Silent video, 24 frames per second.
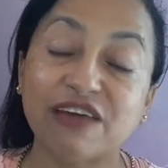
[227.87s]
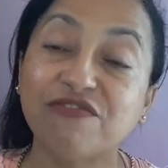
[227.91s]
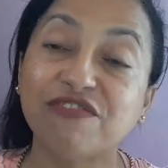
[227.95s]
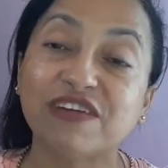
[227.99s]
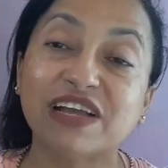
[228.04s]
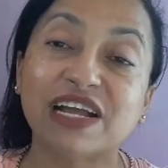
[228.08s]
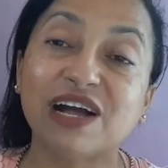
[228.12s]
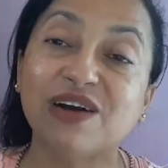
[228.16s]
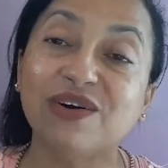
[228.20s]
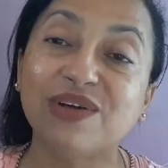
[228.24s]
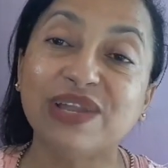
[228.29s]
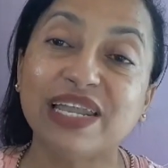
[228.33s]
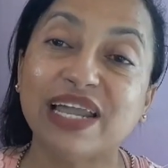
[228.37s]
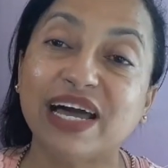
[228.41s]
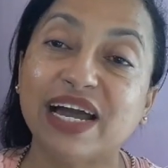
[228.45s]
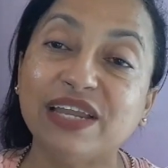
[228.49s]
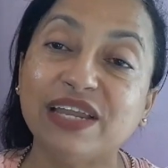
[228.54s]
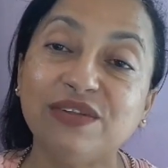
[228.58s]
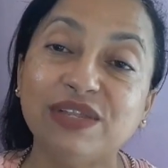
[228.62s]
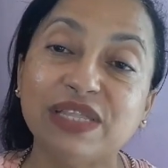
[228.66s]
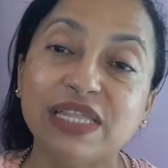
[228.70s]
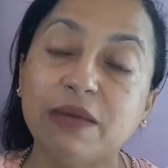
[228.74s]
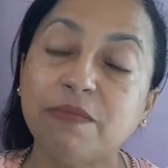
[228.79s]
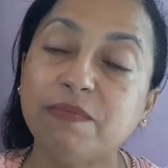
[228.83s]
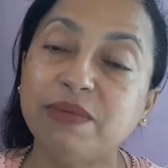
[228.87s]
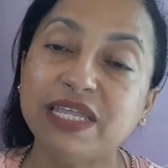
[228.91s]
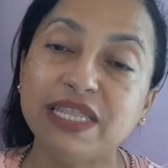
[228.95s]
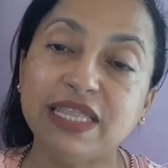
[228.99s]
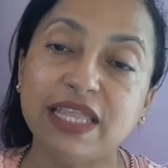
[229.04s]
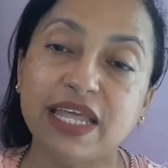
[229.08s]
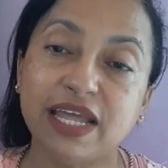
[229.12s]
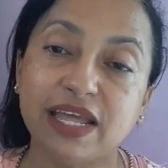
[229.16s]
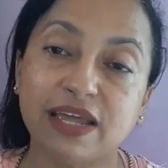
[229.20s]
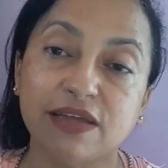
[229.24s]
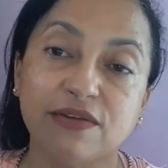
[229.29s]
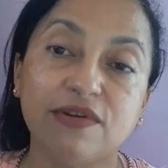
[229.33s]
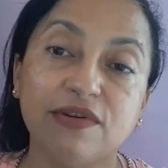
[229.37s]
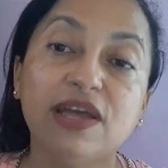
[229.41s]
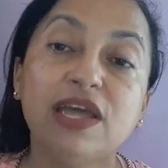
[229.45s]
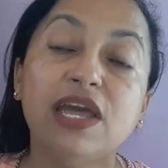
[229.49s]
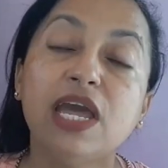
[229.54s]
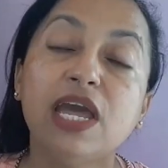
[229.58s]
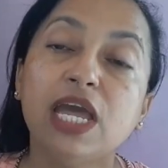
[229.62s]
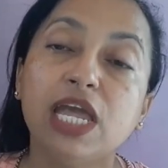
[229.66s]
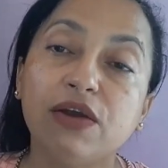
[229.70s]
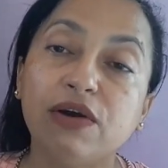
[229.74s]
Quer ficar online o tempo inteiro.